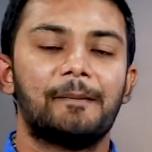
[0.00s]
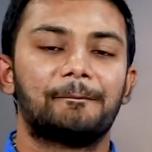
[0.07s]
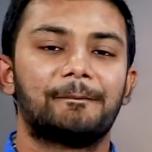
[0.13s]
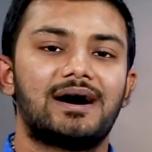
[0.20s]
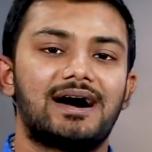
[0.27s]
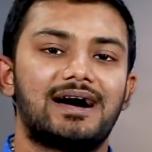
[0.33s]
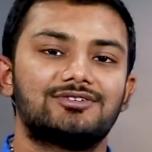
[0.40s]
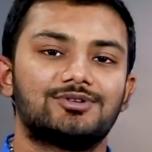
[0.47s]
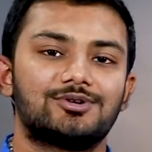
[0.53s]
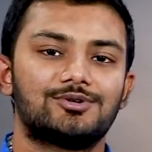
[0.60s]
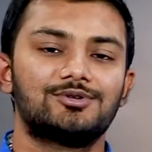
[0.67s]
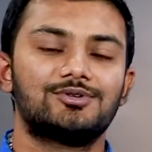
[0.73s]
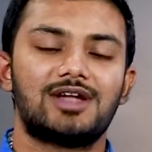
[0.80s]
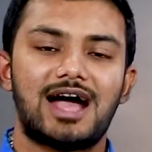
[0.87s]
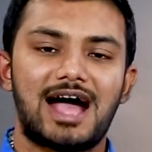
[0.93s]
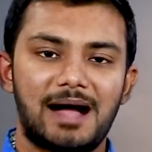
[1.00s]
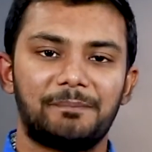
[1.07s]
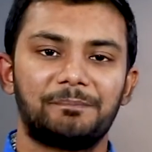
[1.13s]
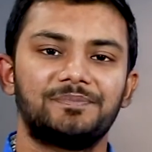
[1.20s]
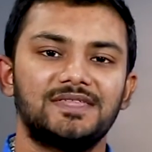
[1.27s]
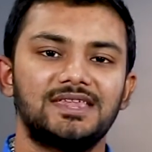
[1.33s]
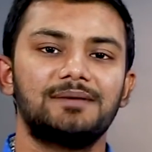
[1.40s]
বা যখন
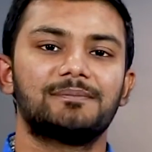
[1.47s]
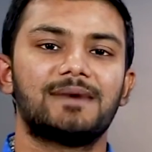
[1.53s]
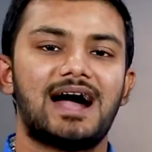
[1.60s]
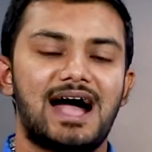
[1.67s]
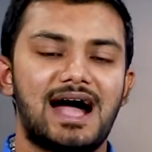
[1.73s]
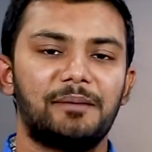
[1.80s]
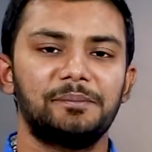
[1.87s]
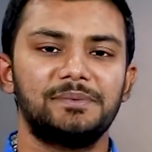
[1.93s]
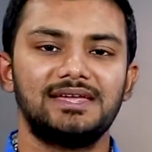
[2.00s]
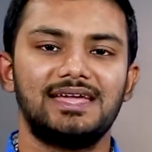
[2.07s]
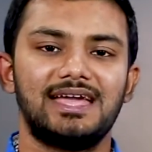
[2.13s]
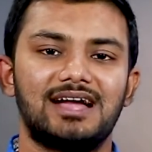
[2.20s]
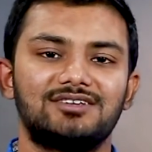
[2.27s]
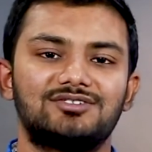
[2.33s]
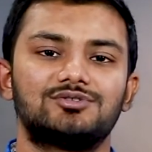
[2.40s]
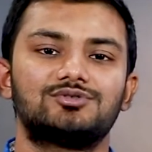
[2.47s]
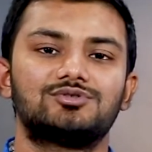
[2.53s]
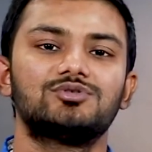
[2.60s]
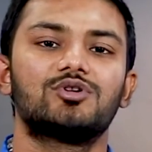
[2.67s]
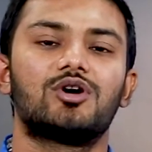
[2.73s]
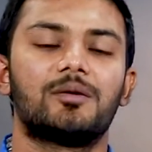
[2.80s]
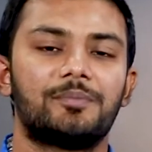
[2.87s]
আপনি বা আমি একজন
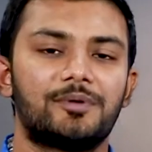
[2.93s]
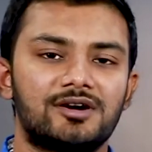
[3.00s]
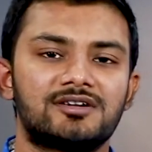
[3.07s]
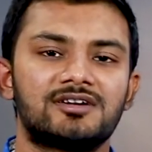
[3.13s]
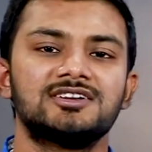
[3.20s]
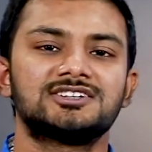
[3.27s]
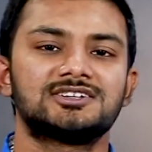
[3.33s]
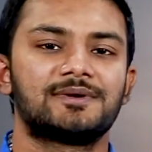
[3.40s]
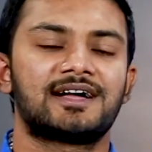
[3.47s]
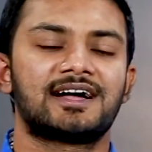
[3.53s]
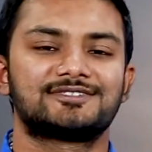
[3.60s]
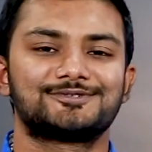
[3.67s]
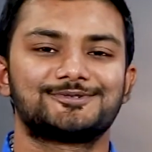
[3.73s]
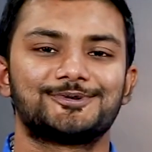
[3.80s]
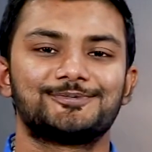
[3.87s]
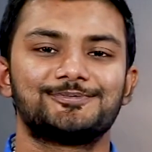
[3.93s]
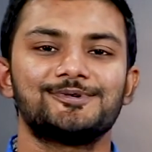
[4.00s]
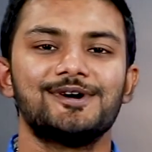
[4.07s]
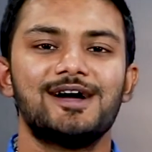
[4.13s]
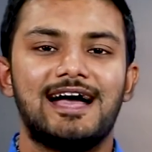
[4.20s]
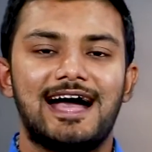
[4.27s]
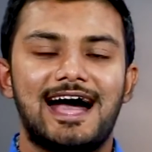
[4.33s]
ট্যুর অপারেটর হিসেবে কাজ করব
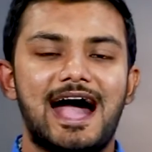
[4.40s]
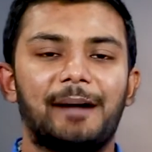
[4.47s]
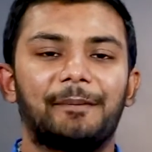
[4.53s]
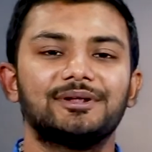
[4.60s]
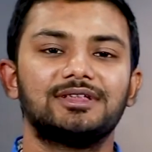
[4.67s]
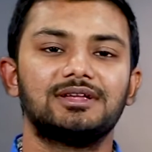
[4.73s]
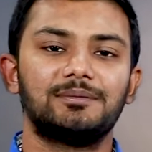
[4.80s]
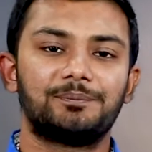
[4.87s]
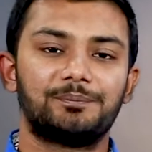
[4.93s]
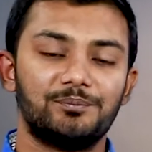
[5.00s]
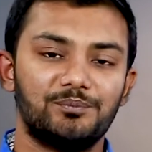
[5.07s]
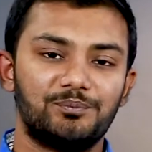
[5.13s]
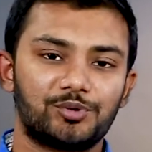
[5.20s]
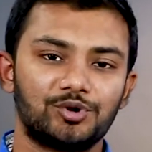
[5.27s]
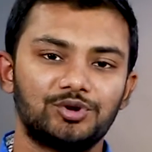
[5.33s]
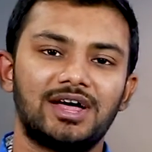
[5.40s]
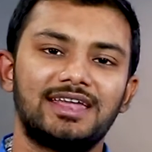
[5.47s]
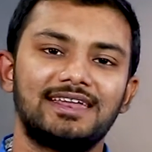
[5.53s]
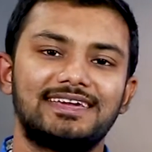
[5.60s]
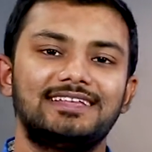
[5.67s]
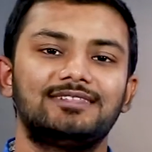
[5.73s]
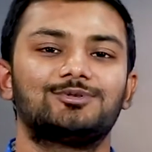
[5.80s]
আমাদের প্রধান
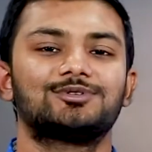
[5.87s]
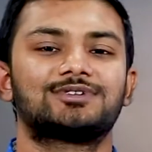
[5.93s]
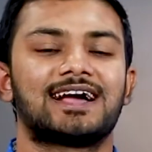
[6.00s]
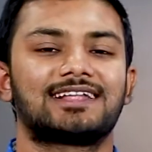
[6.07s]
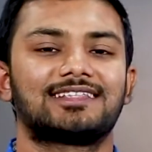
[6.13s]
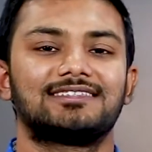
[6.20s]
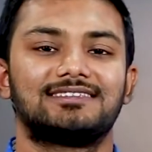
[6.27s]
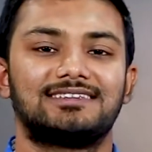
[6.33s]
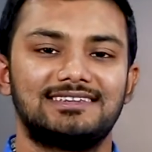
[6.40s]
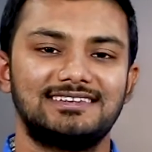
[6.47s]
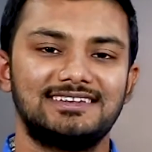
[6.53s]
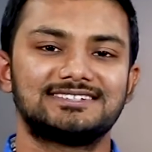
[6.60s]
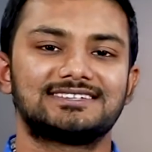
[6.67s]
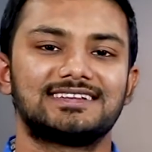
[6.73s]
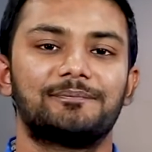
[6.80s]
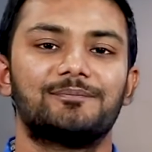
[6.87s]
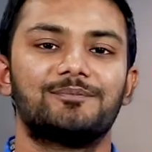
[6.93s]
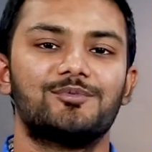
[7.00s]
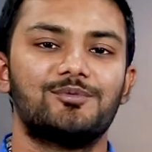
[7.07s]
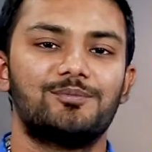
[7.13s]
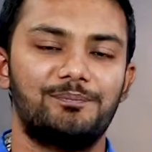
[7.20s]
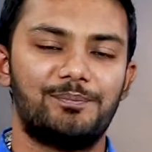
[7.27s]
কিন্তু থাক যে জিনিসটা
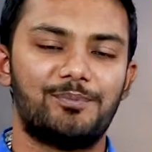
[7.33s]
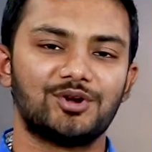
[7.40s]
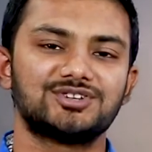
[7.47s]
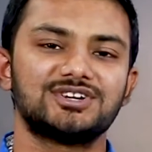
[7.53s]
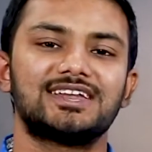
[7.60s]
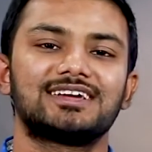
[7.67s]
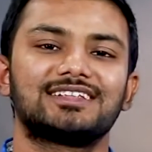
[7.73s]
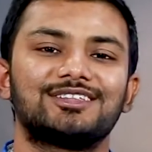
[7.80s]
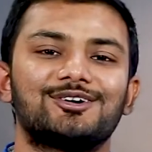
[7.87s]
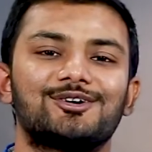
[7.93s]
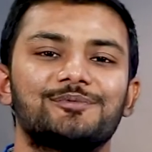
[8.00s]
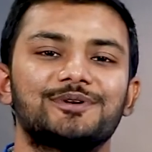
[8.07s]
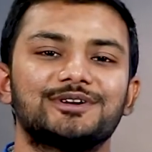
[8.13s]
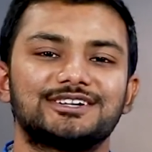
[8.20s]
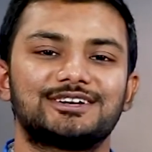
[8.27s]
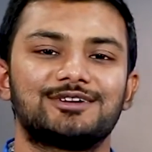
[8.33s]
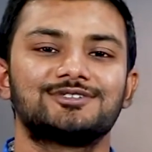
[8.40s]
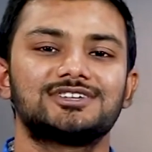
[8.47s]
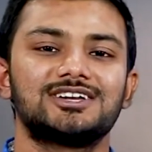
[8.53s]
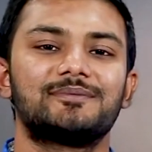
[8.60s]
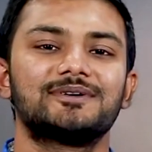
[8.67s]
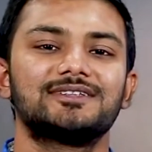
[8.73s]
বজায় রাখতে হবে সেটা
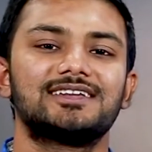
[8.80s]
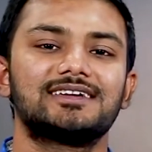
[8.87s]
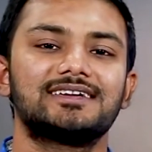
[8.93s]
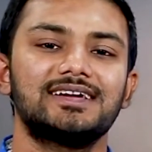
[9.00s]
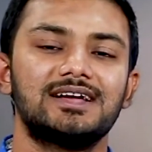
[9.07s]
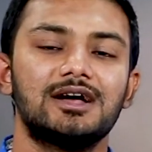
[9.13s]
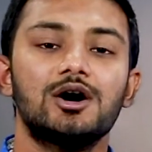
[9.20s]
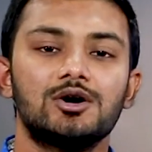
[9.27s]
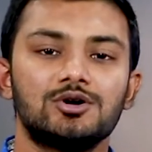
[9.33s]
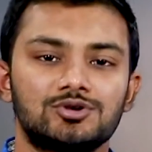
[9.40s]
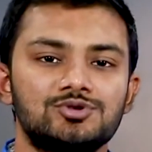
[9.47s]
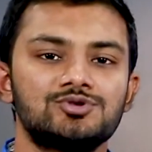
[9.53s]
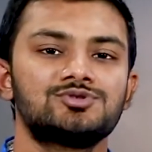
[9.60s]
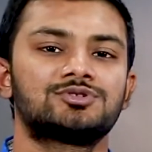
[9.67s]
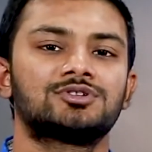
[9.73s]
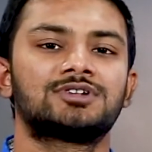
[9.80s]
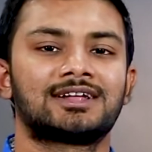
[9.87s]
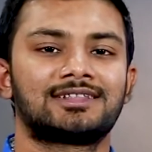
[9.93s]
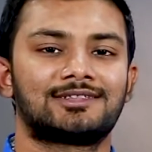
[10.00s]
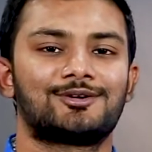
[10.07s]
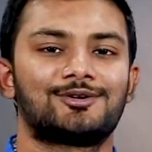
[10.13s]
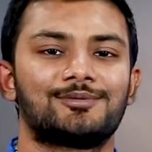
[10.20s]
হচ্ছে আমাদেরকে সুস্থ
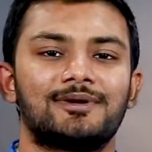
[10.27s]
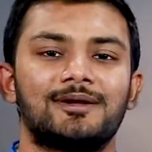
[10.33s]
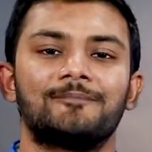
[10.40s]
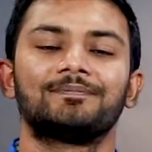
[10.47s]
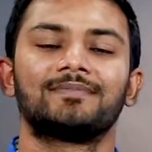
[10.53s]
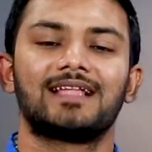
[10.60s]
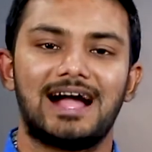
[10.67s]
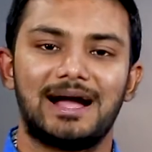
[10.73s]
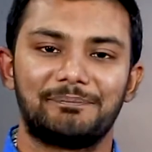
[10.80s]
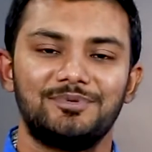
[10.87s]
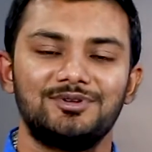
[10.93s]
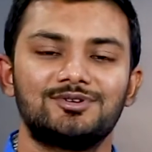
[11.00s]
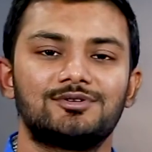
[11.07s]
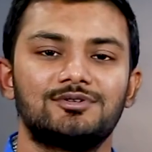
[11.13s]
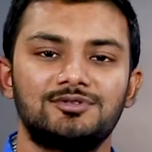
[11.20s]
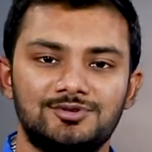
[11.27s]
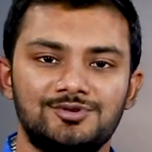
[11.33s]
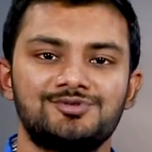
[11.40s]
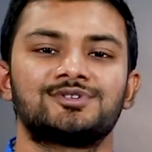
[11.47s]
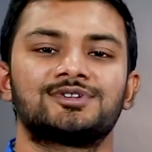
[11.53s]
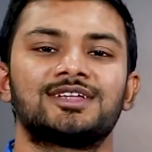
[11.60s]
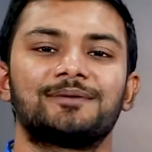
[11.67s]
থাকতে হবে আপনি যখন
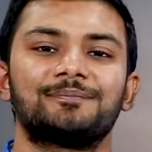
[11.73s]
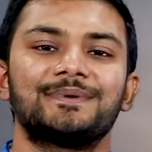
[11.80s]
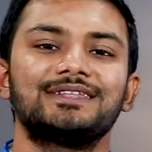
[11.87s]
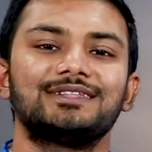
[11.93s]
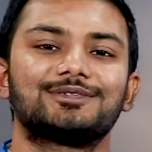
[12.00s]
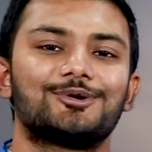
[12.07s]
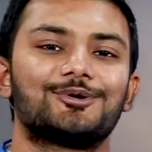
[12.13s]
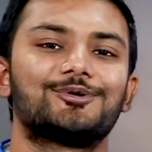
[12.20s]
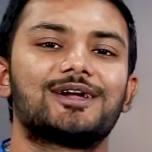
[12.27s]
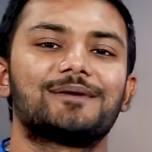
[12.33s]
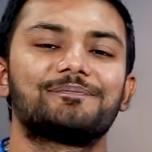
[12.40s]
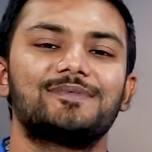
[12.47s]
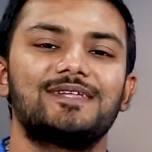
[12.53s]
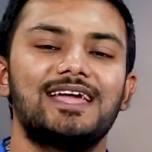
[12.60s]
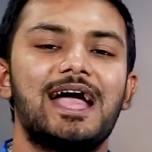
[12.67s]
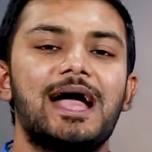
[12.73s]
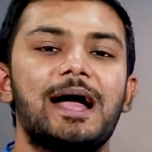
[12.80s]
সুস্থ থাকবেন তখন আপনি